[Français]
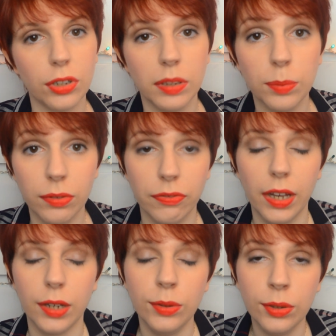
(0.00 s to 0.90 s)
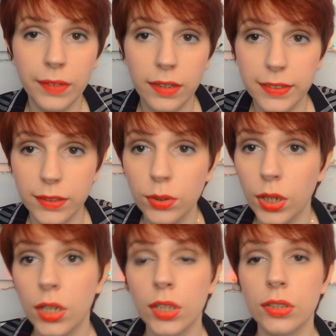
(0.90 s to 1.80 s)
aujourd'hui pour faire une nouvelle vidéo.
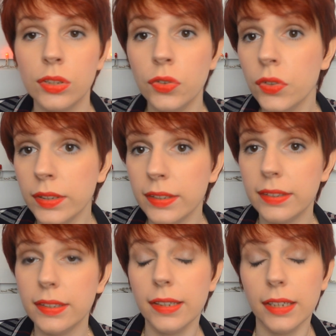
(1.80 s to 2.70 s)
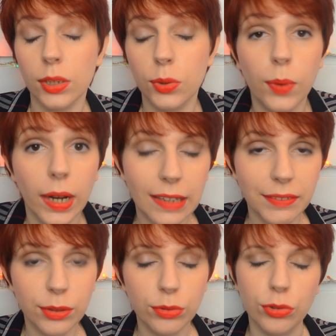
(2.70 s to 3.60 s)
Donc c'est quoi la
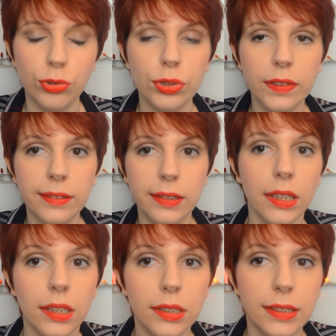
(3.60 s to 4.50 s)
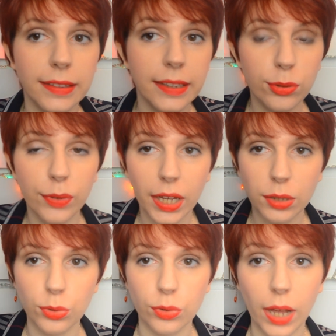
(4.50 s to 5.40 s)
vidéo du jour C'est la
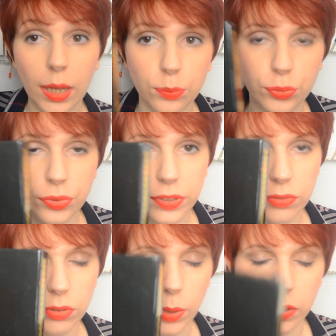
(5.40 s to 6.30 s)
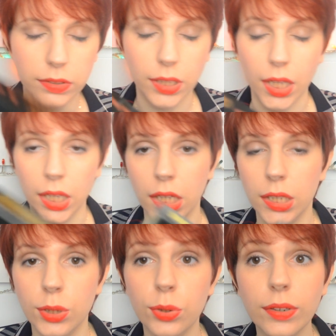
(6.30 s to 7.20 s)
découverte de la Beautiful Box.
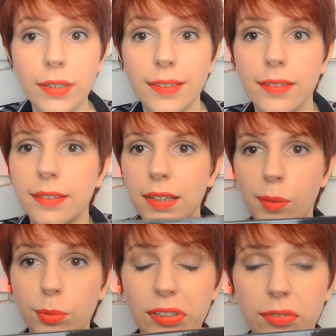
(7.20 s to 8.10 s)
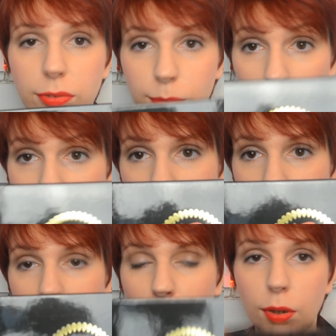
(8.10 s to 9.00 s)
Donc, qu'est-ce que c'est la Beautiful Box
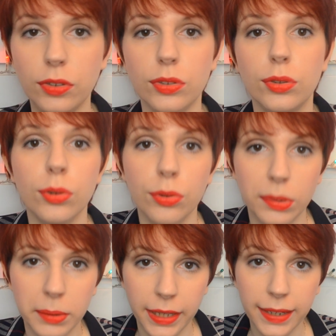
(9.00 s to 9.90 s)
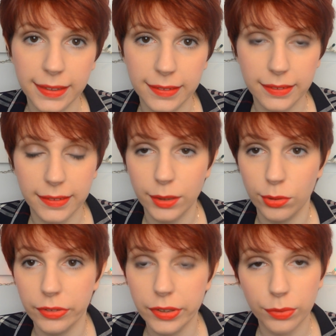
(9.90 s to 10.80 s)
C'est la box que Au Féminin a lancée dans
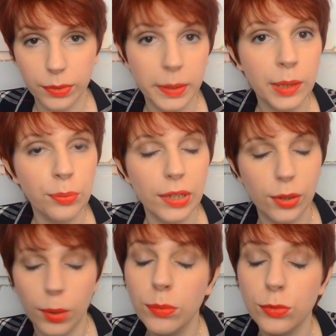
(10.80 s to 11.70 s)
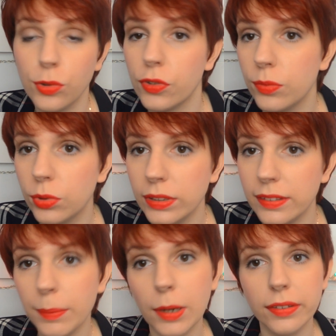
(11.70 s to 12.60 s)
le site auféminin.com. Donc, si vous ne
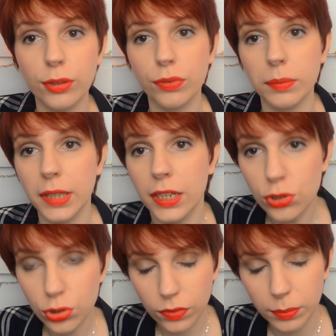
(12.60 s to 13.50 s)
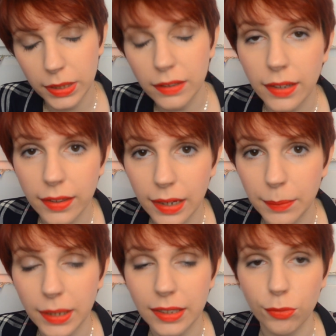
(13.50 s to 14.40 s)
connaissez pas le site Au Féminin, je vous mets les liens dans la
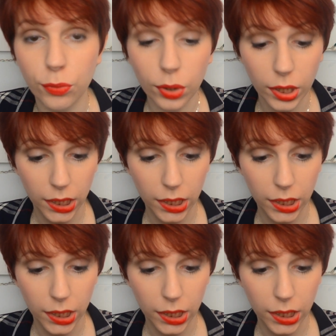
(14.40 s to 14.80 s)
barre d'infos.